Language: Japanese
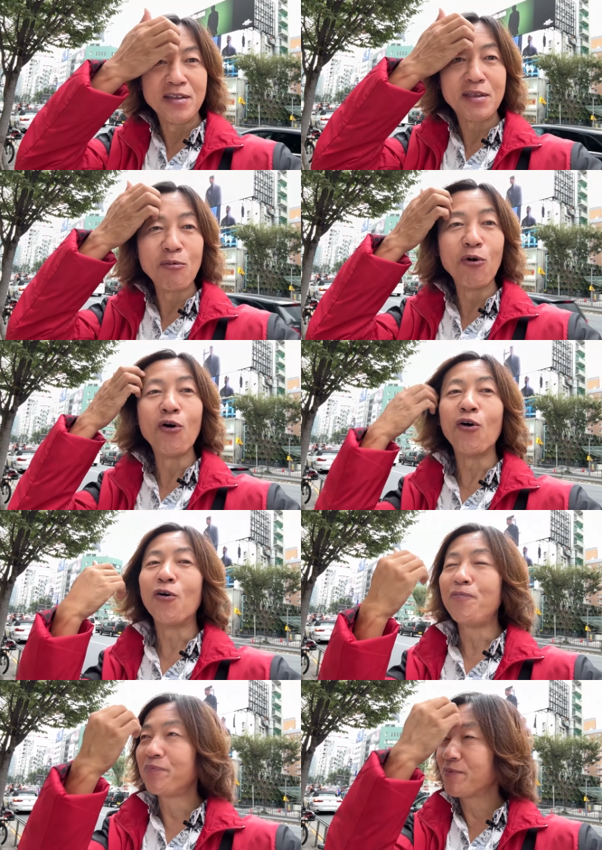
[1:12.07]
で
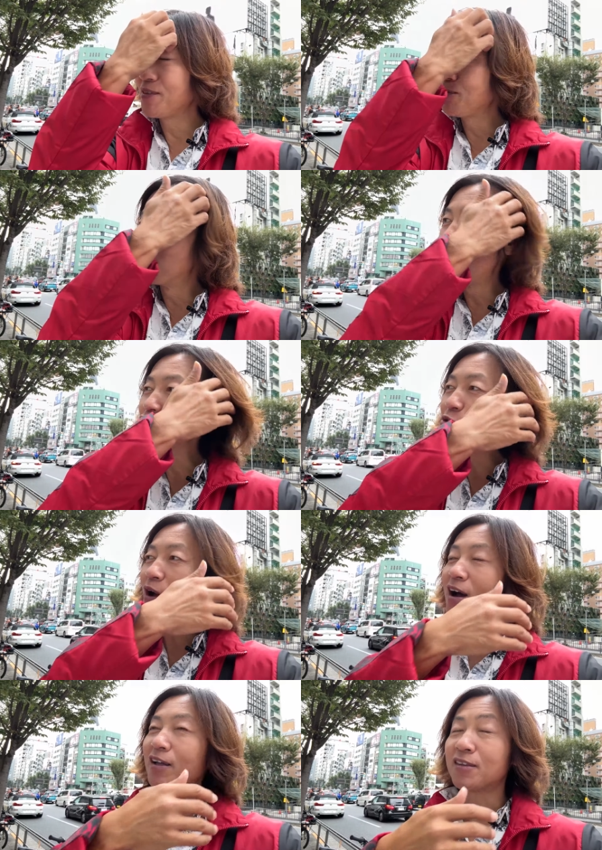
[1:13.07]
ももうちょっと
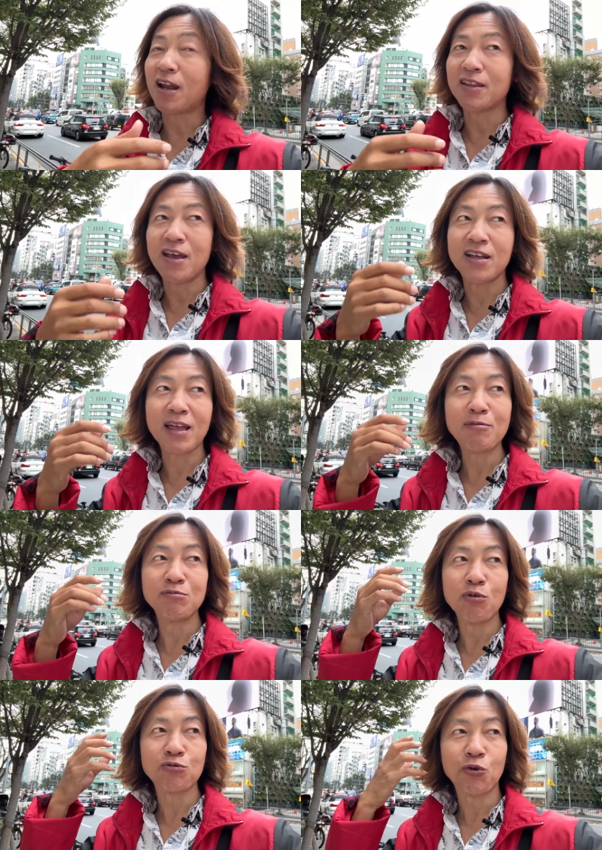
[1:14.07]
若かったらね、多
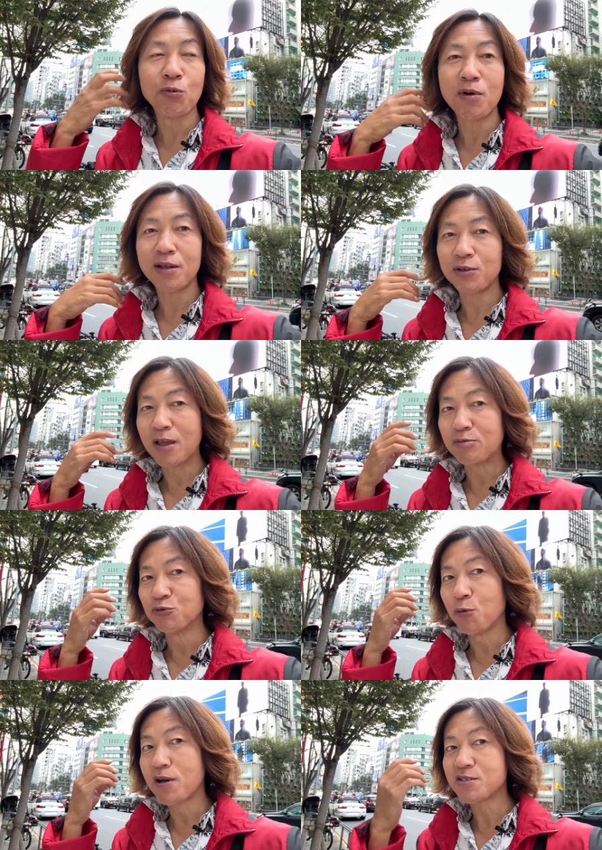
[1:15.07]
分僕このまま多分
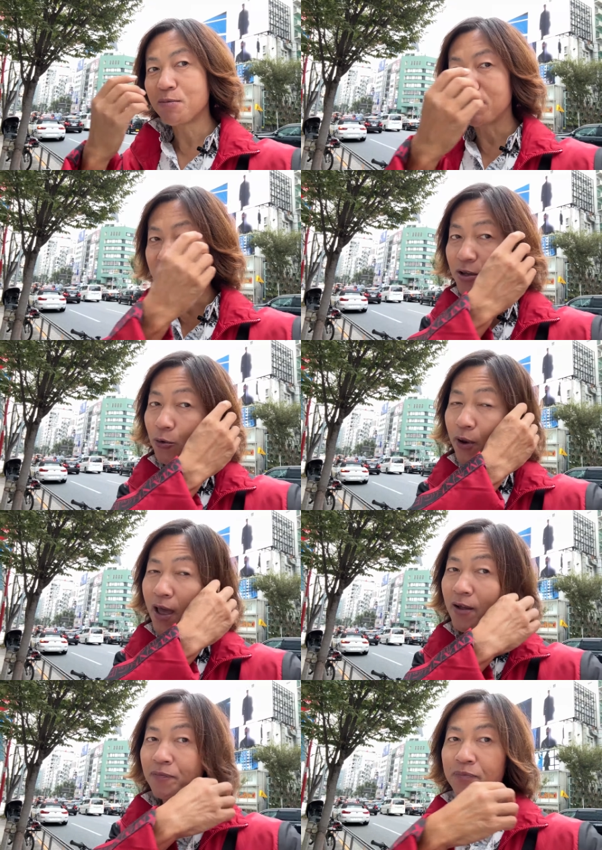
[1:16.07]
伸ばしてますね。こ
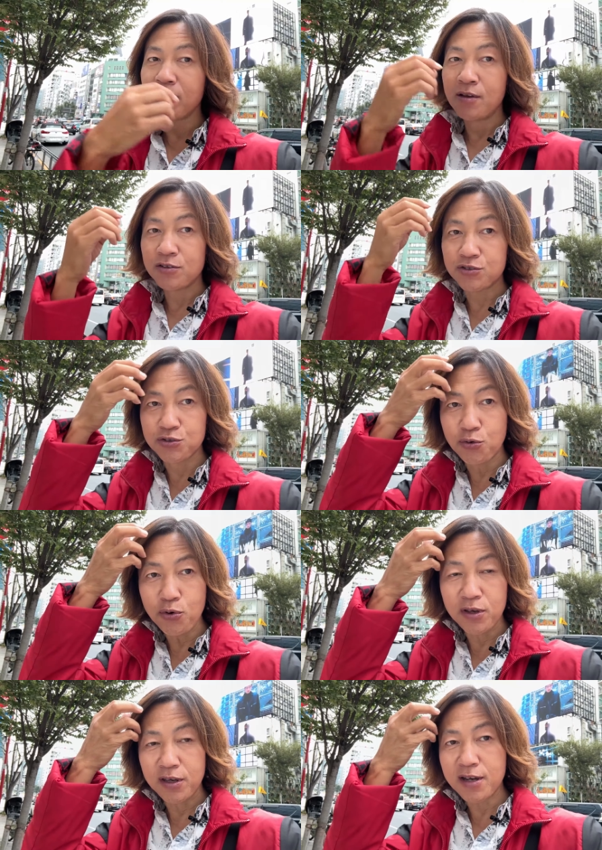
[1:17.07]
れす
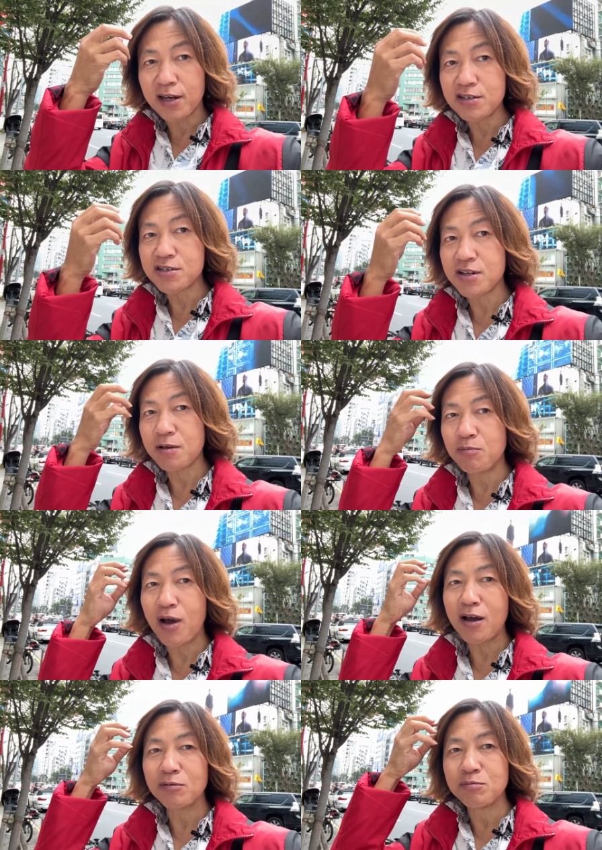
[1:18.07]
ごいいい感じで、
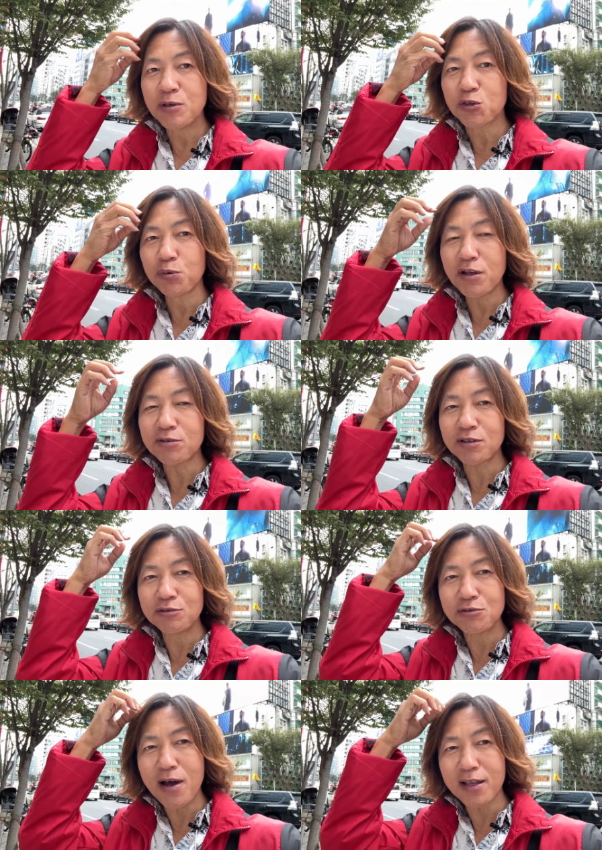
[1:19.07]
まあみっともなくて
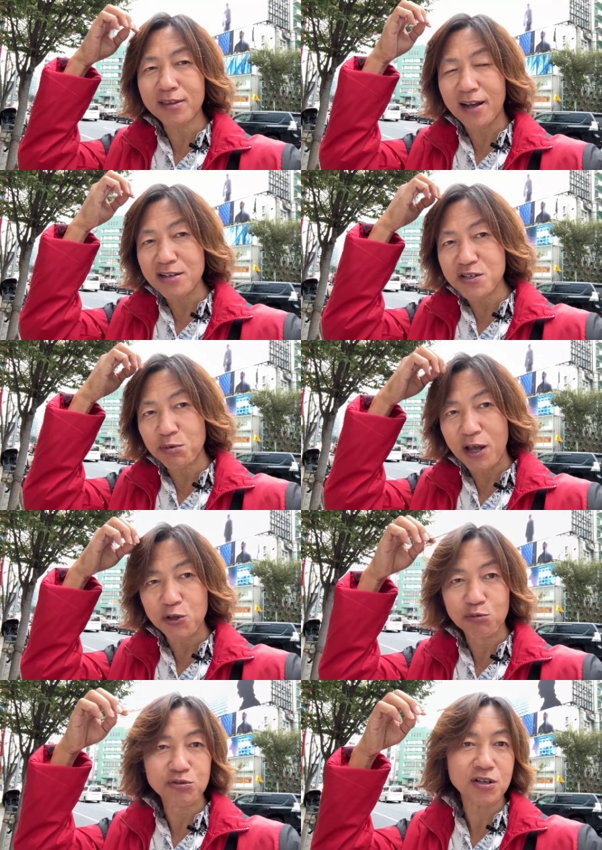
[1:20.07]
うわーって感じでもない
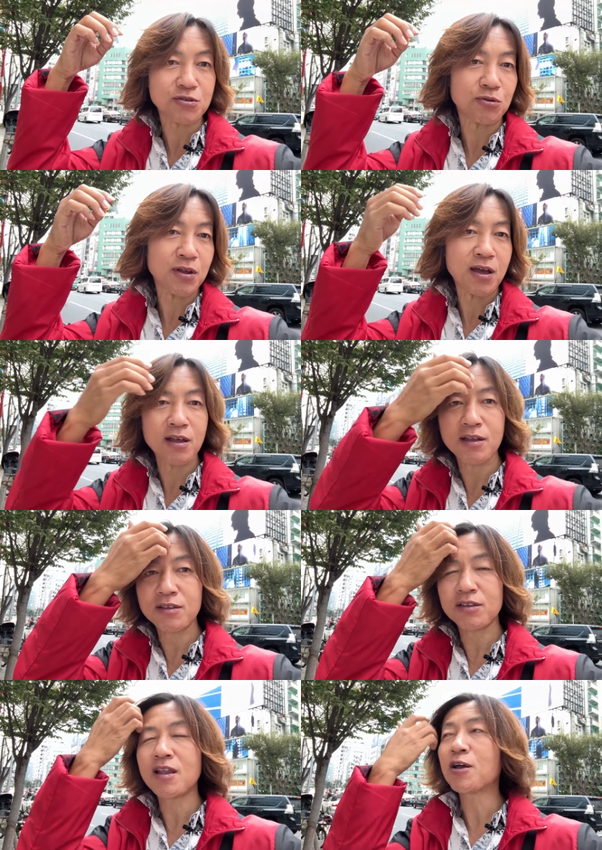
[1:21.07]
と思うんですよね。
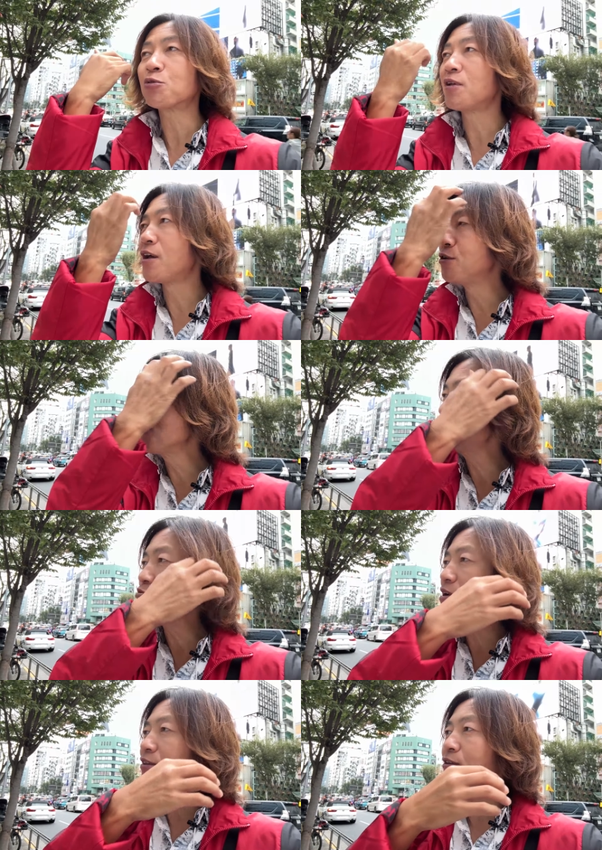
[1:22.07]
あとね、
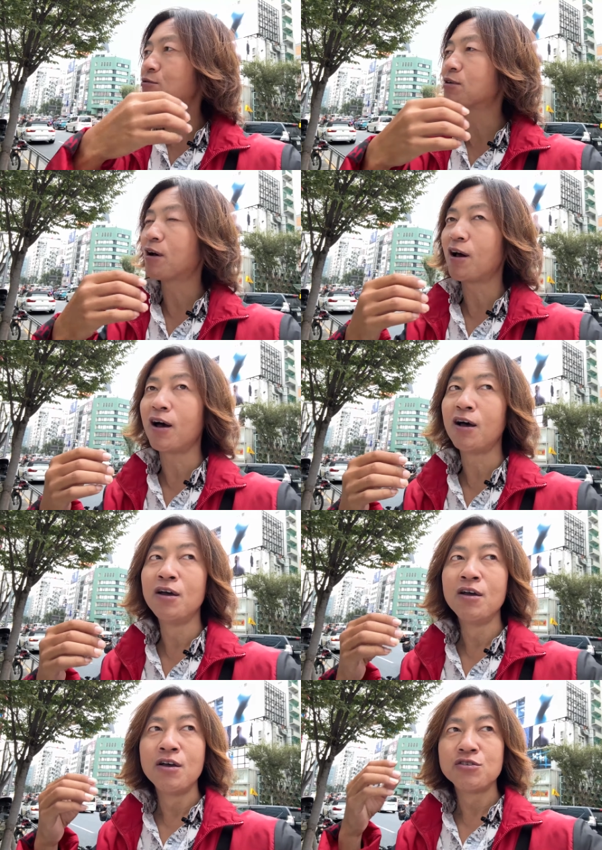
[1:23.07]
YouTube やってるから
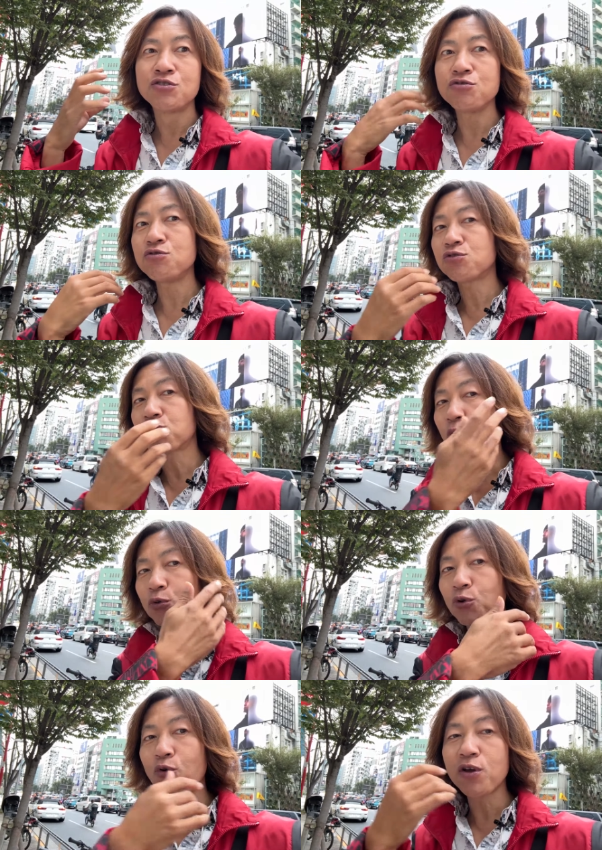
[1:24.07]
ずっとこ
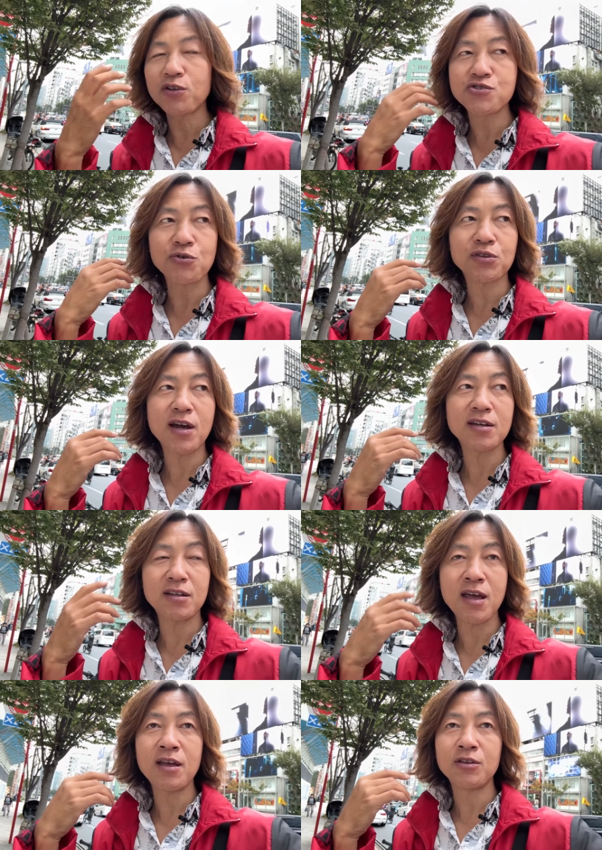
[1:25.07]
のロン毛の状態で
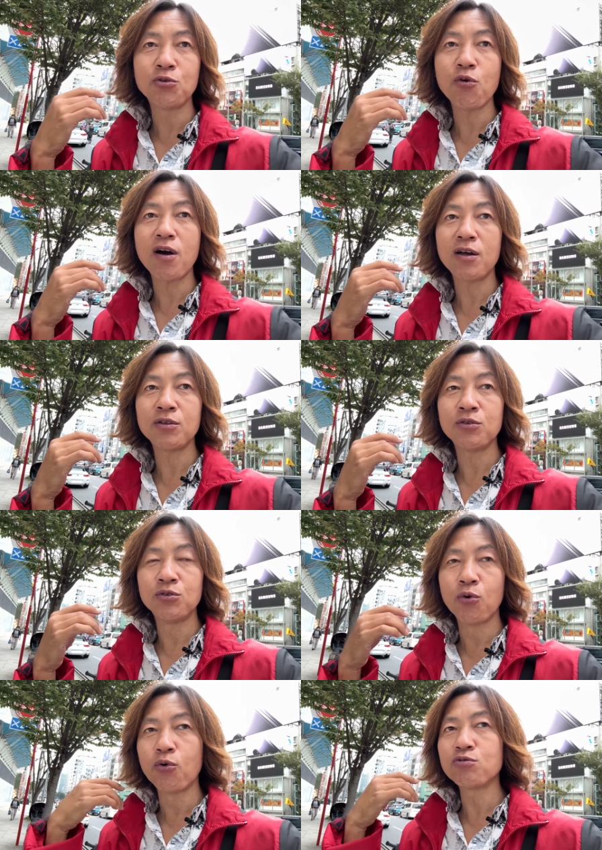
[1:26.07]
ね、動画が
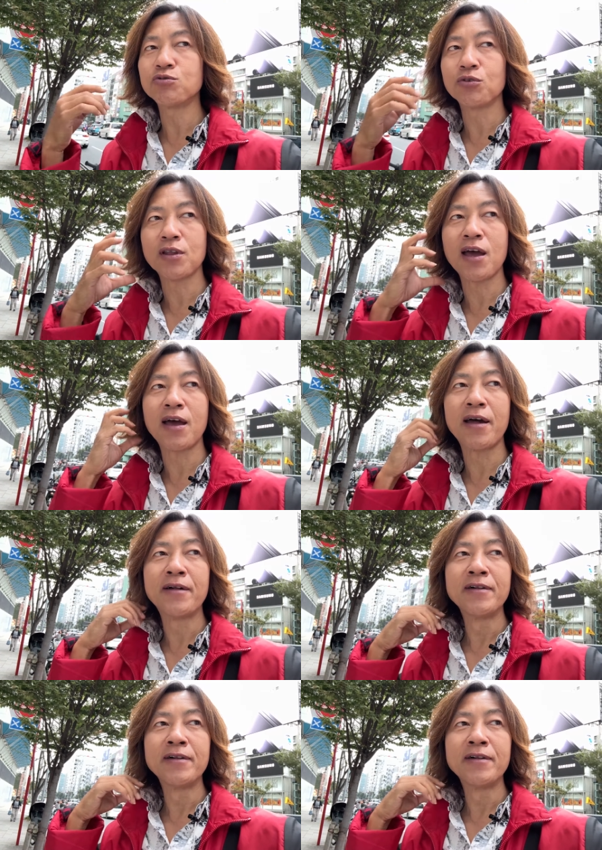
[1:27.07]
残るので、